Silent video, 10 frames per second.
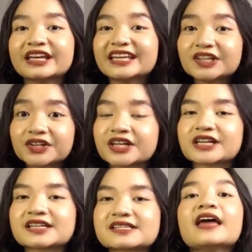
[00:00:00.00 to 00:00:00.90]

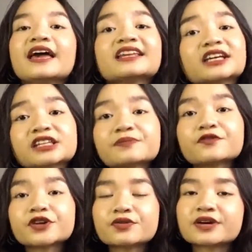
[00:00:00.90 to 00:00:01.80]
earrings. And a tip for
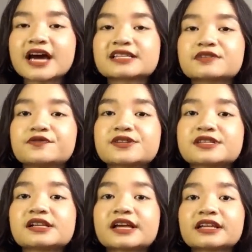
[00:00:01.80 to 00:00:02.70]
you guys if you
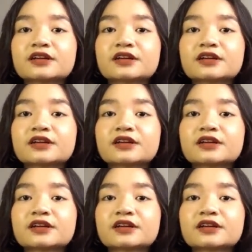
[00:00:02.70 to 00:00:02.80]
still can't